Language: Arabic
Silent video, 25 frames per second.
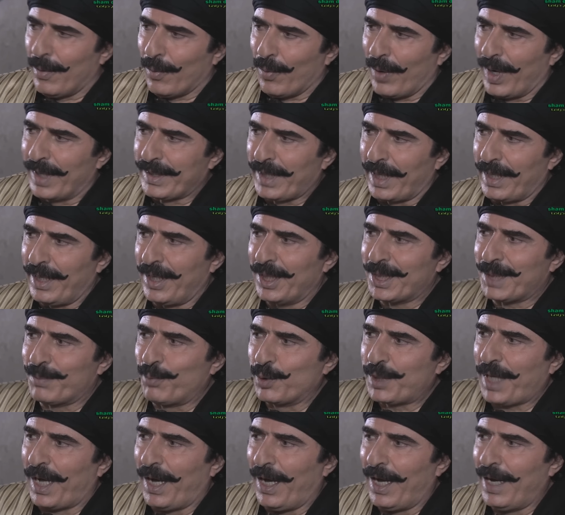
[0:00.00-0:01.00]
وهذا اللي
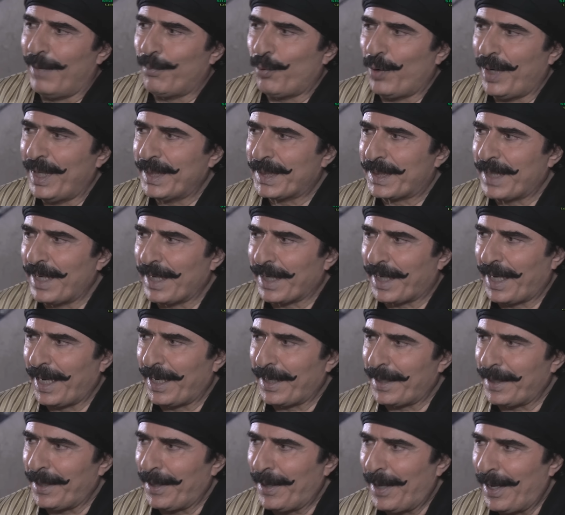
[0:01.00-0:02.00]
اسمه دحام وين
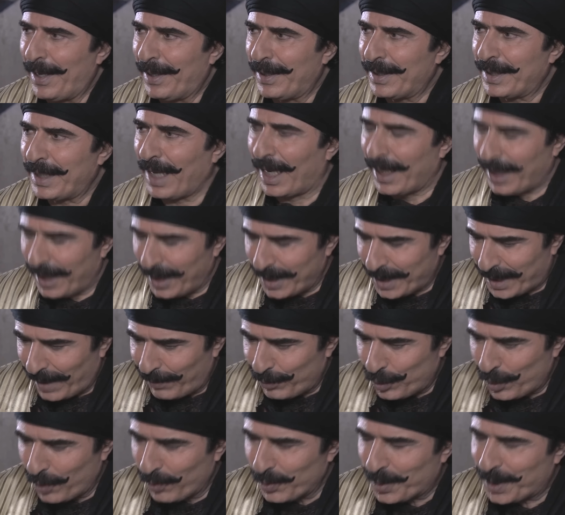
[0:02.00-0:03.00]
ساكن؟ يعني إذا
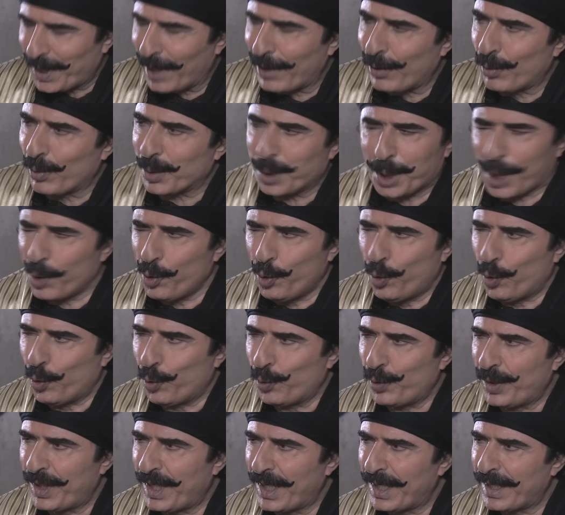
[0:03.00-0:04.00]
بدي أوصل له
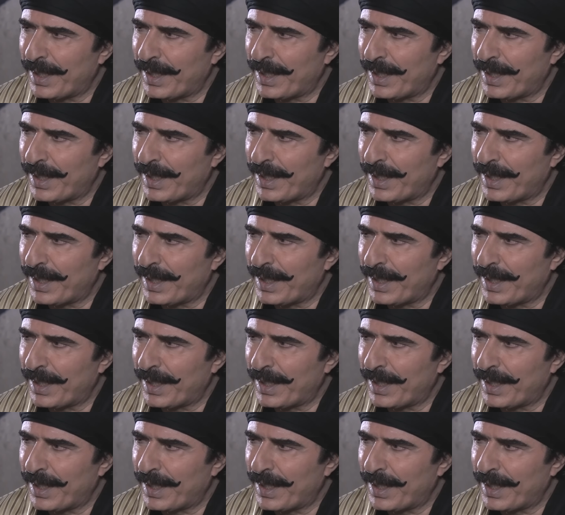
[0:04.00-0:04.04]
شلون؟